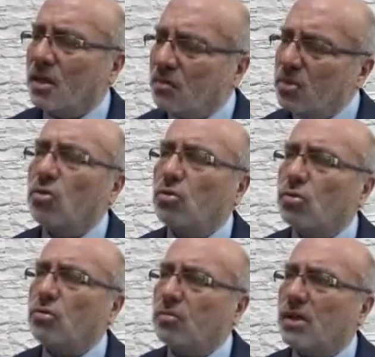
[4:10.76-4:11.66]
Emin
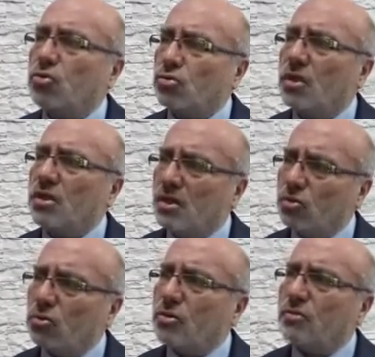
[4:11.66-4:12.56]
olun ben şuna
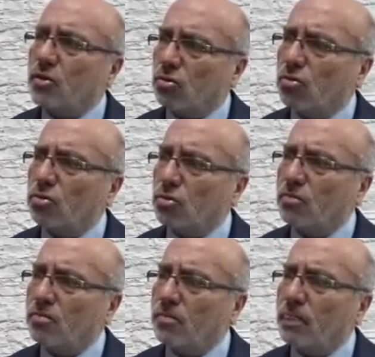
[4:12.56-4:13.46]
inanıyorum ve
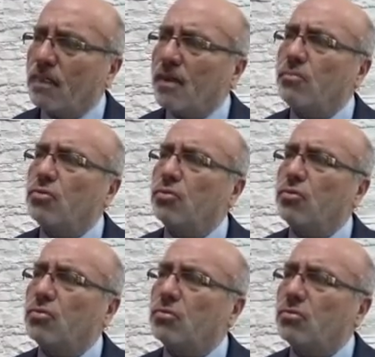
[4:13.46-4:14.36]
görüyorum en
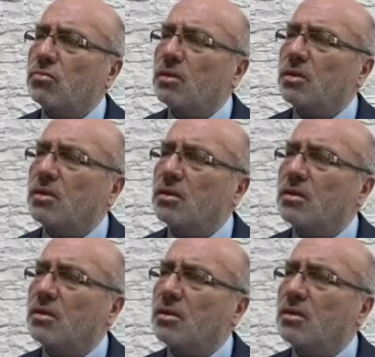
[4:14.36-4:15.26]
büyük e,
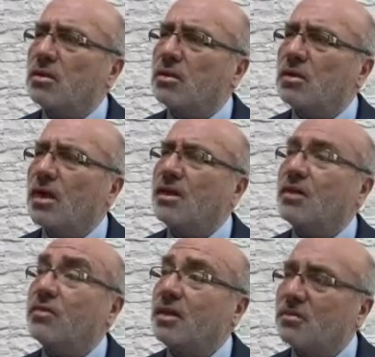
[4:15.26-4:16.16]

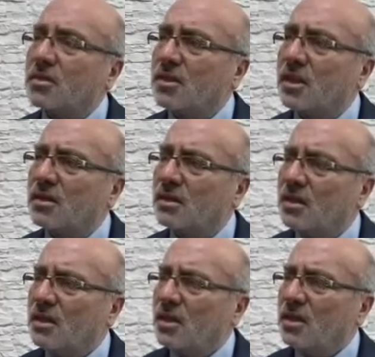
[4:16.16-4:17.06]
hedeflerimizden
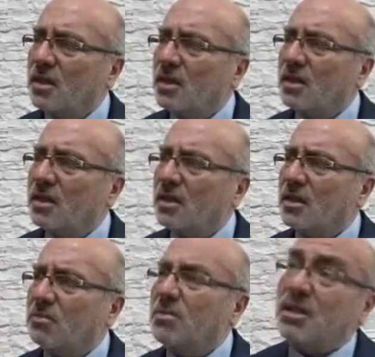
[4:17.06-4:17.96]

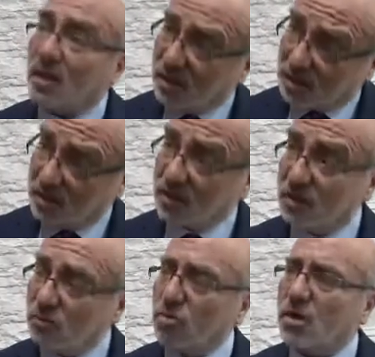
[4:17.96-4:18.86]
e, bir
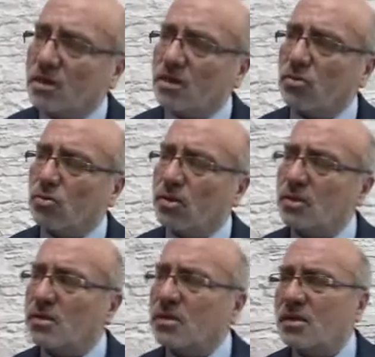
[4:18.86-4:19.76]
tanesiydi. Bu Kayseri
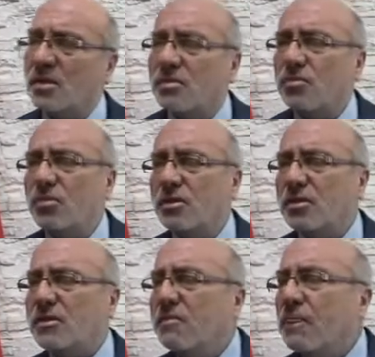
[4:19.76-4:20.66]
Organize Sanayi Bölgesi.